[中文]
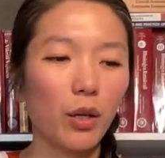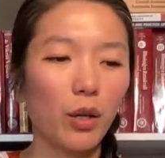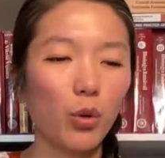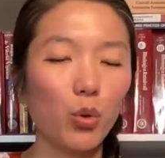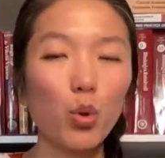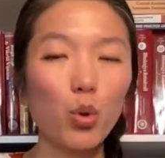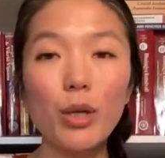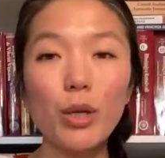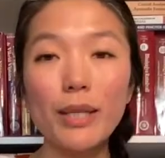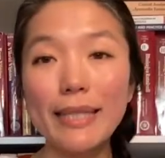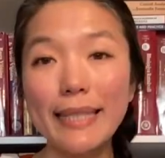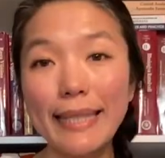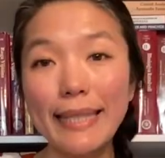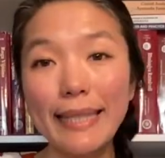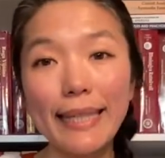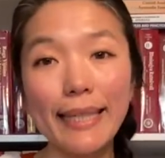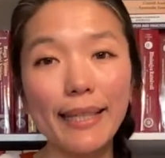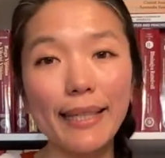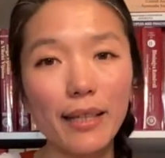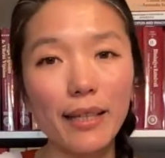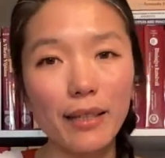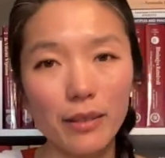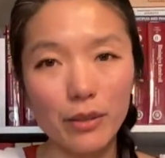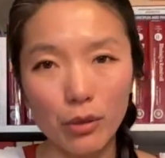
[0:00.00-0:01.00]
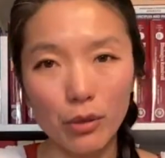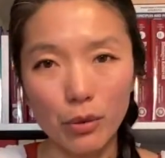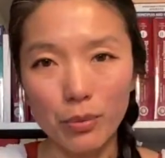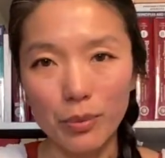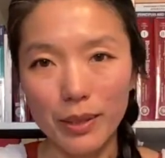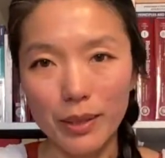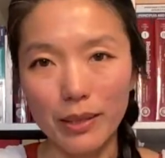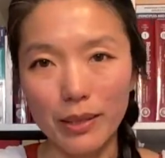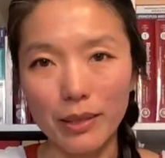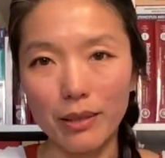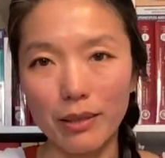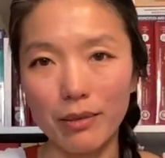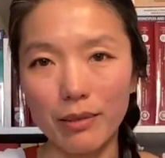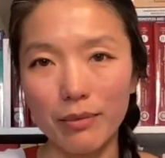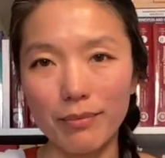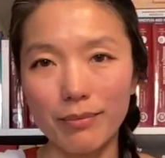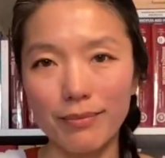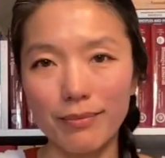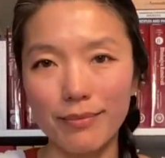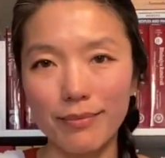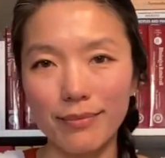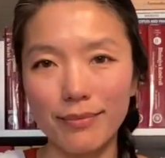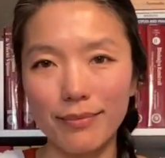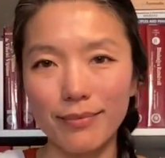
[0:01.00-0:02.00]
越激烈的东西，
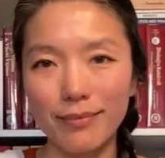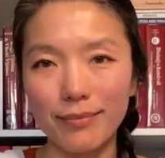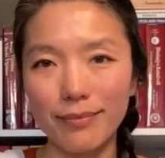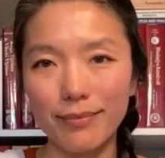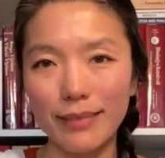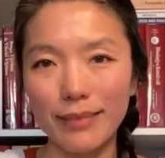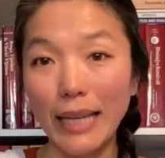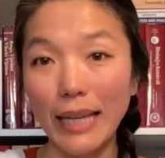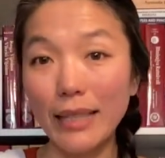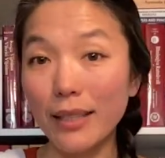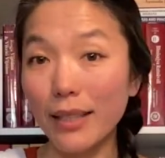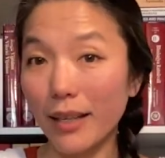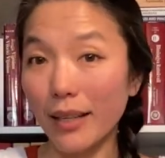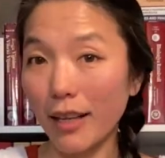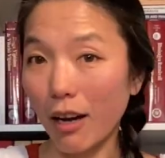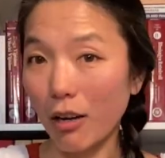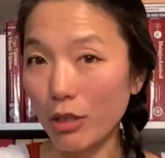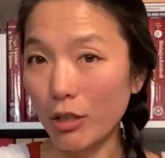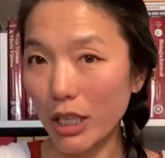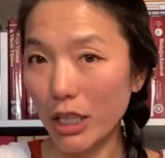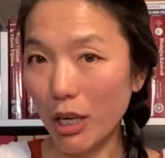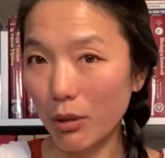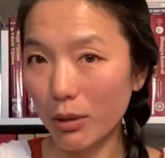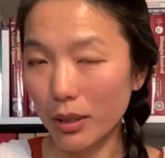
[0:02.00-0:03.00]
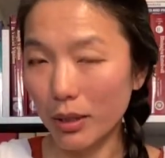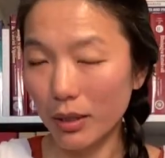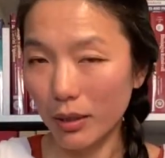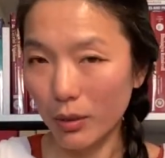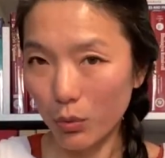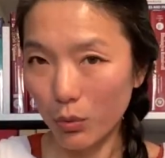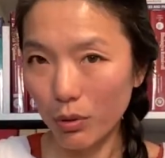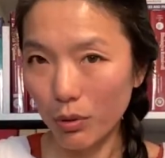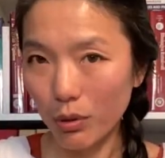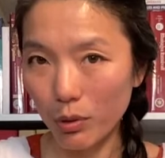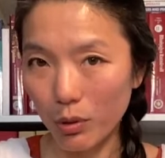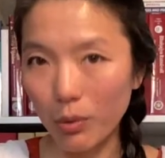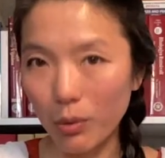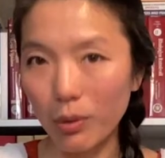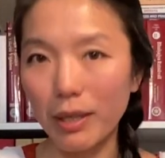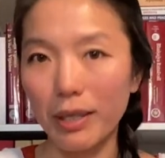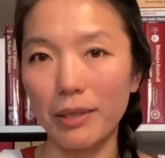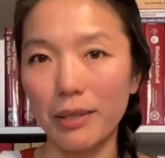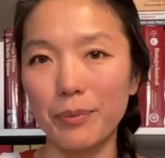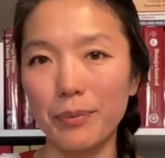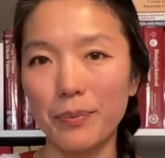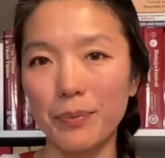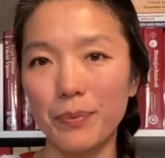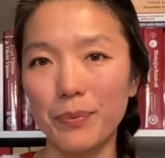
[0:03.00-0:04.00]
它的疗效可能越
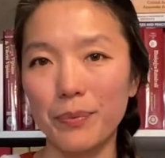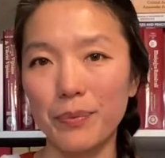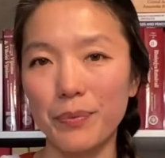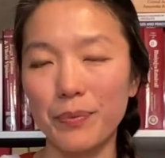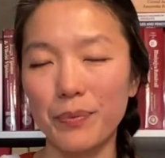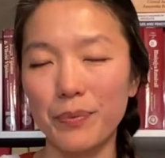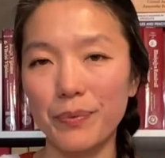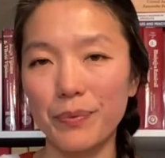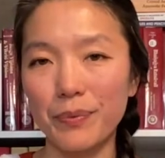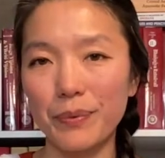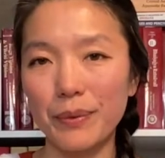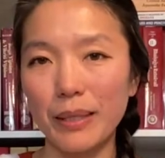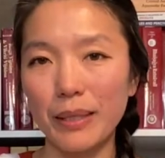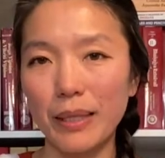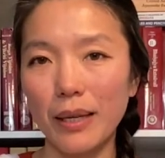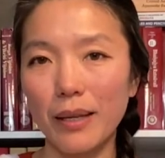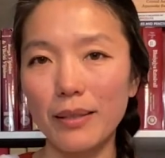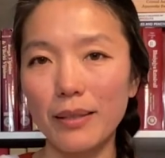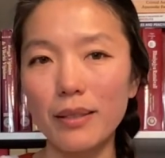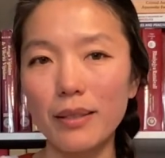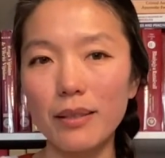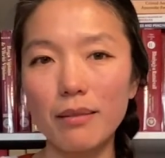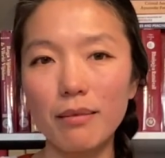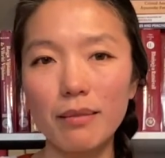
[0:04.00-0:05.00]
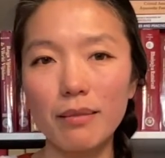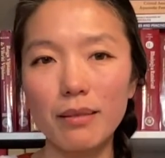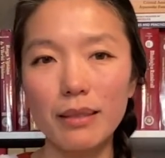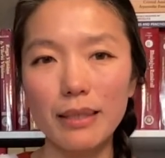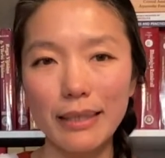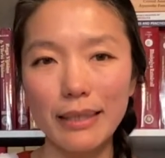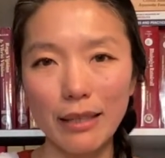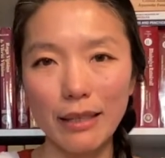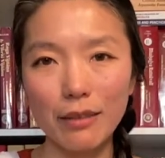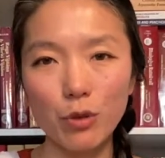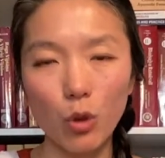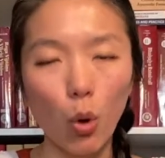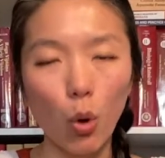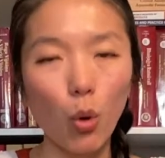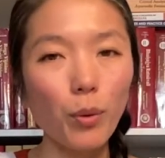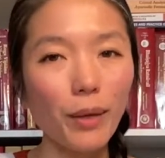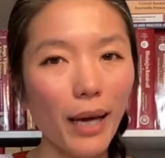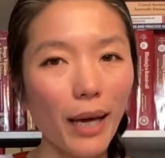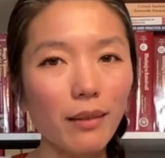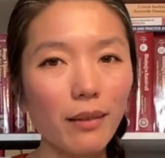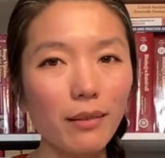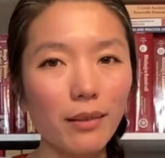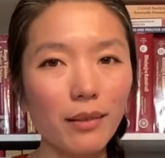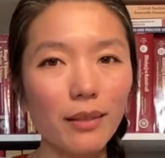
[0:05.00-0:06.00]
快，可是像同
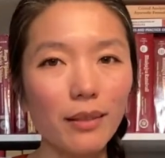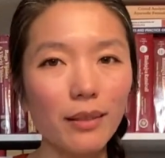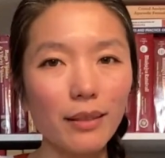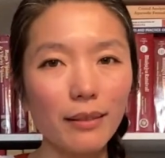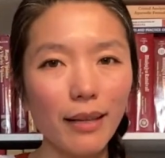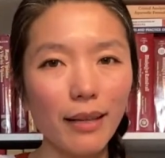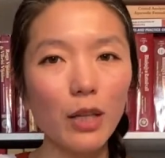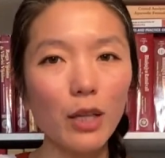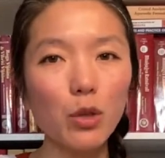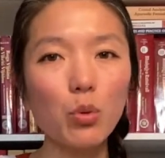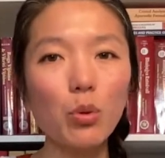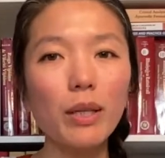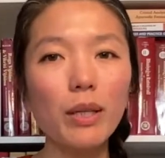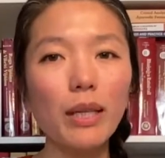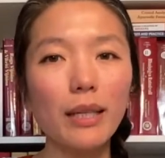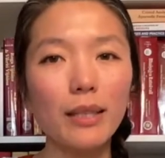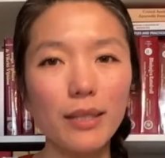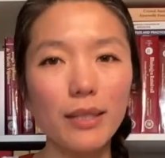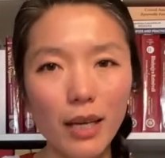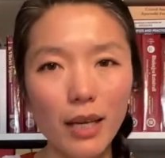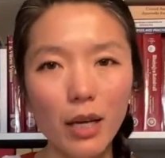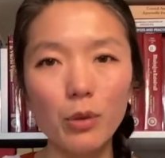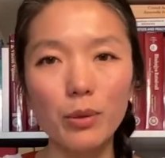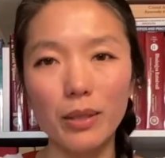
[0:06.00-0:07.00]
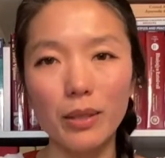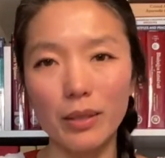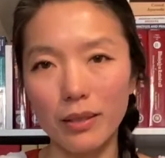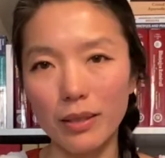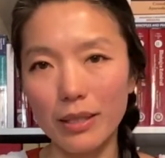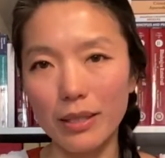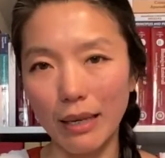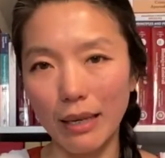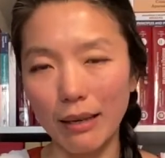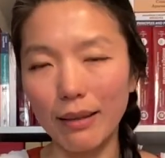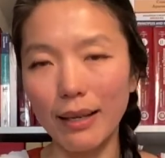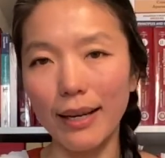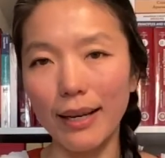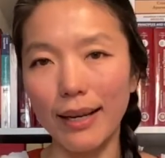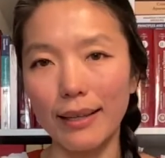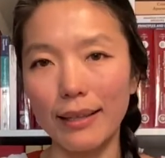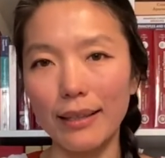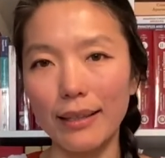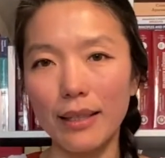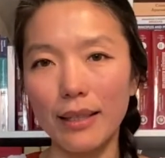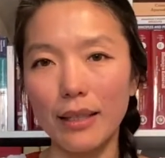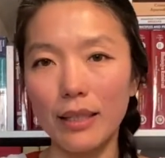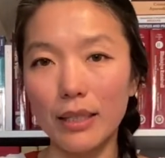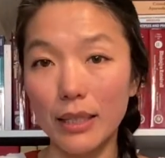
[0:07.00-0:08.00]
样的，它对你造成的伤
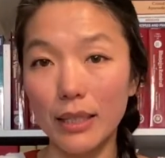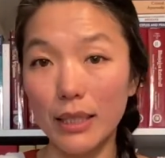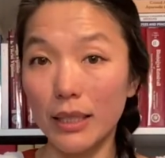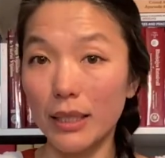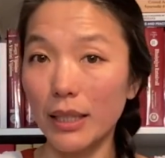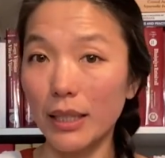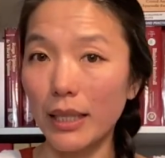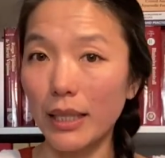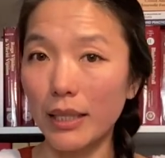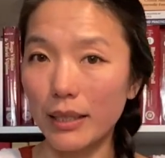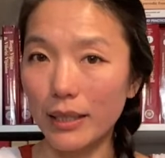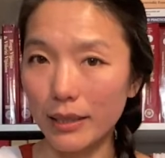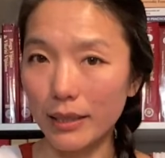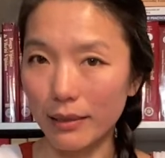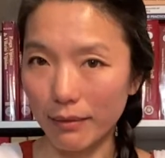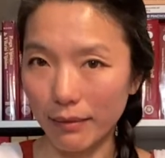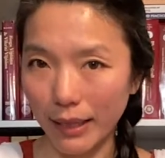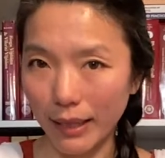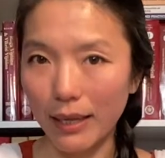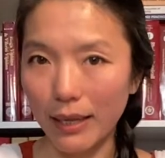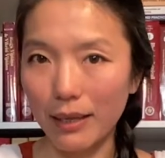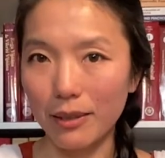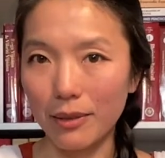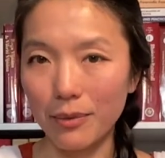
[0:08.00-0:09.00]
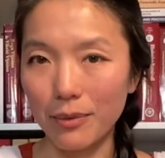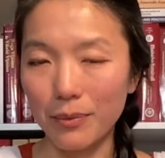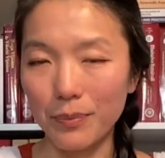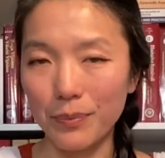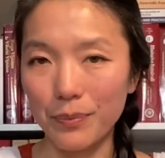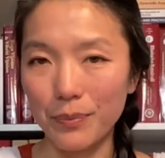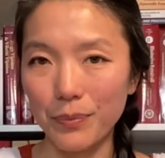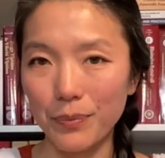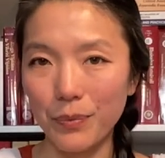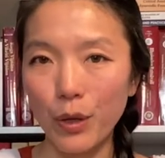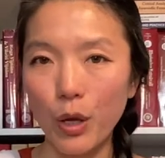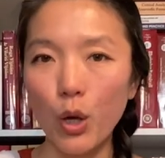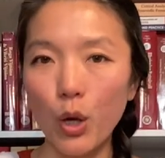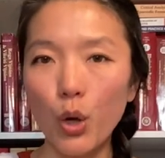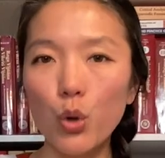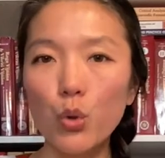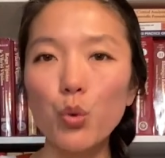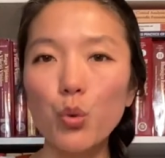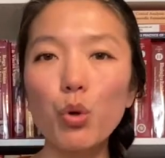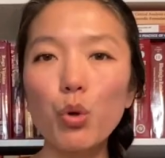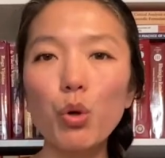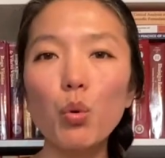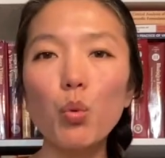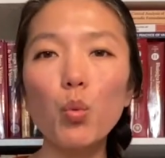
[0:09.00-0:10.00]
害可能也更大。
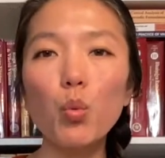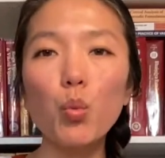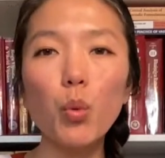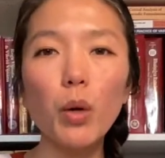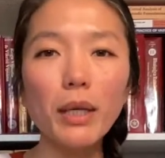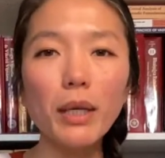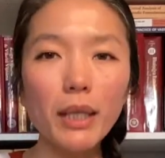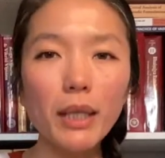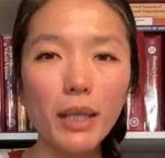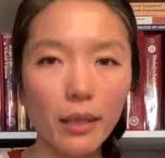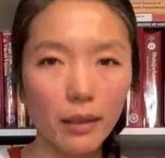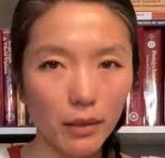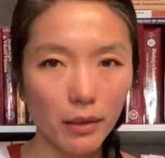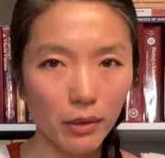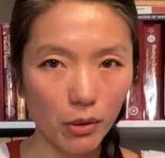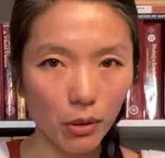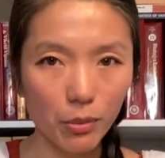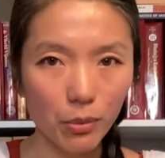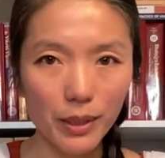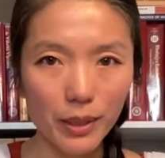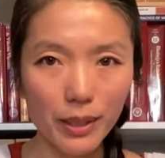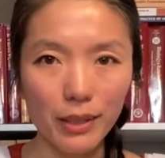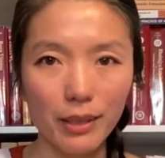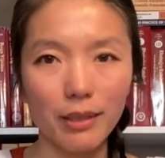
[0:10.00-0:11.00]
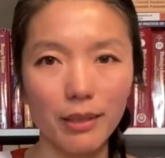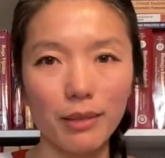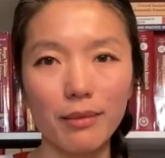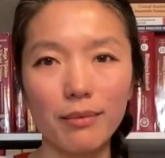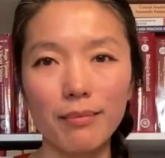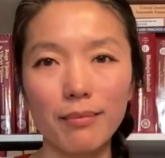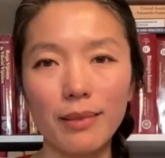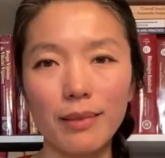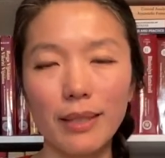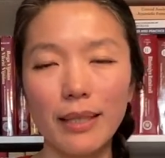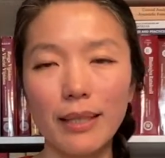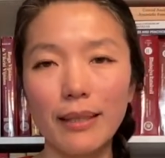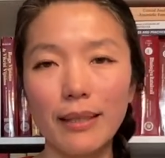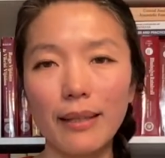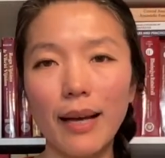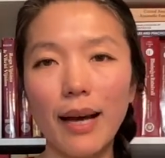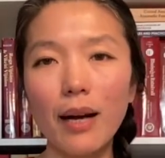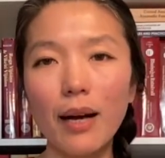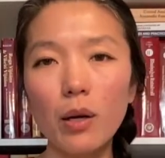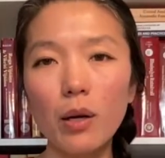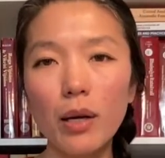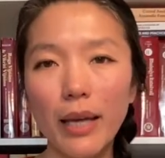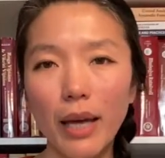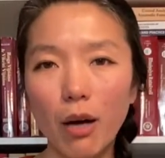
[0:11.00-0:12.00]
越温和的东西。
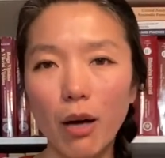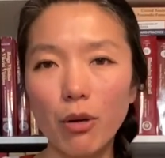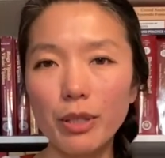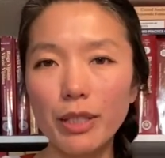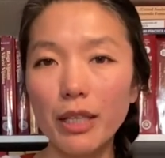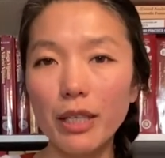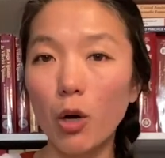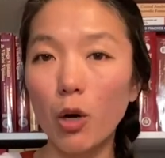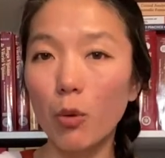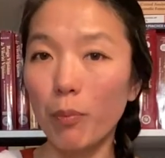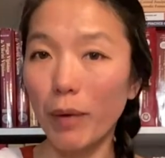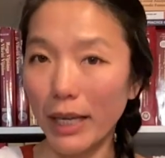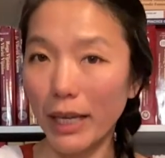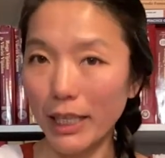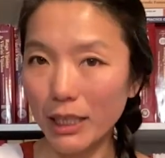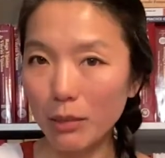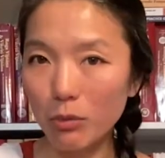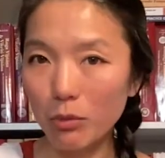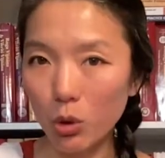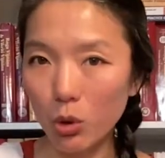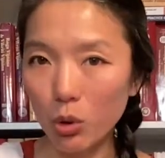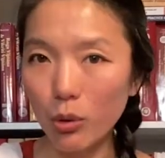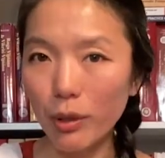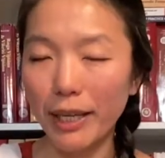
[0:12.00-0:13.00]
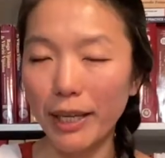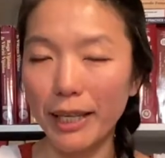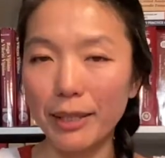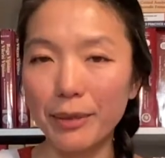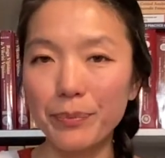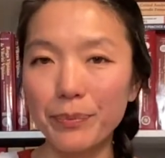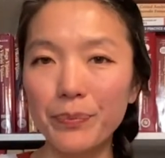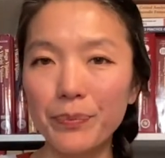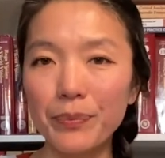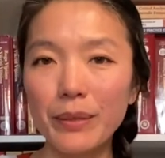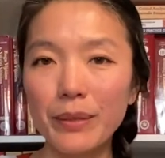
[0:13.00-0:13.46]
它疗效没那么快，